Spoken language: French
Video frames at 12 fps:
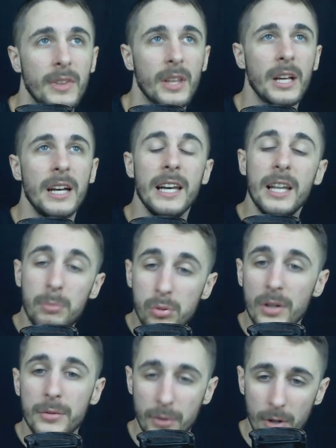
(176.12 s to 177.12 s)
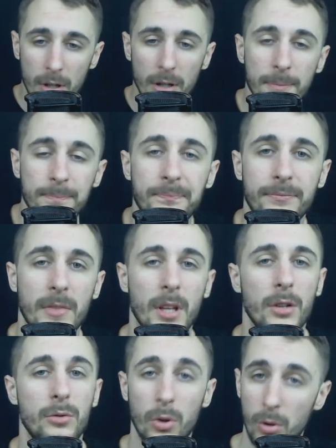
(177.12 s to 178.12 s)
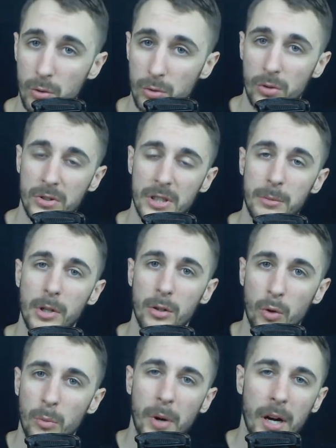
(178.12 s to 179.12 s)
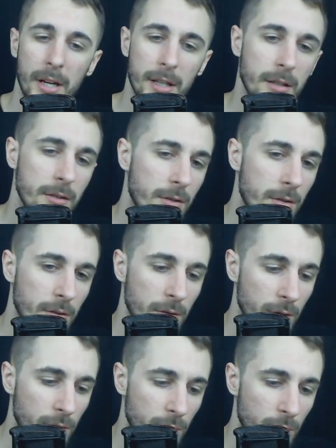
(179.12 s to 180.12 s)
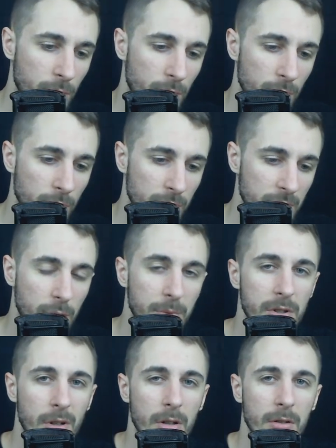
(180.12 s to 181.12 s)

les points forts du reconstructible comparé aux atomiseurs